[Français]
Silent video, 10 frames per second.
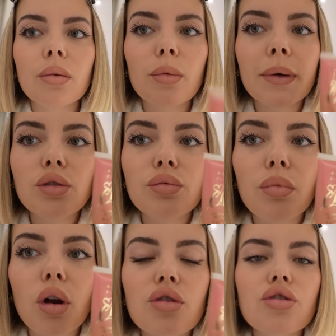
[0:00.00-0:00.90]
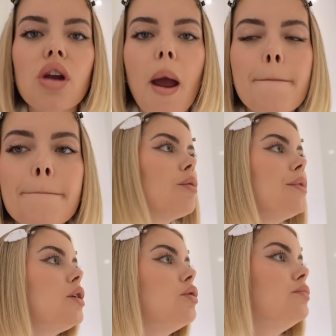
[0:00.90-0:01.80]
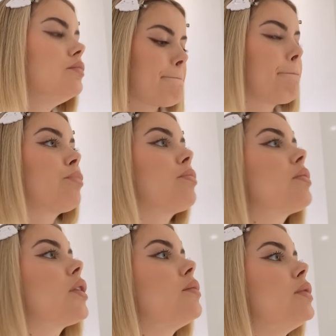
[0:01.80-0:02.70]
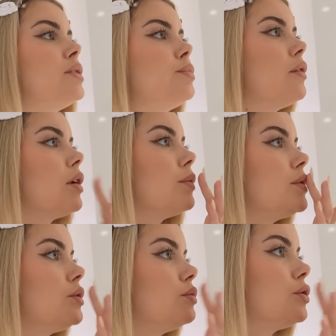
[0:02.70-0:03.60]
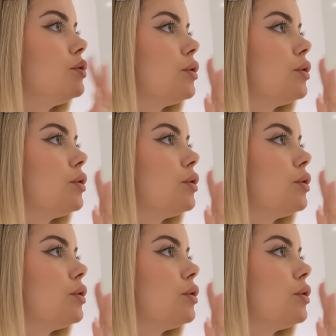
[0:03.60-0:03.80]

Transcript: Je viens de me mettre du blush au milieu. C'est pas avoir la petite touche de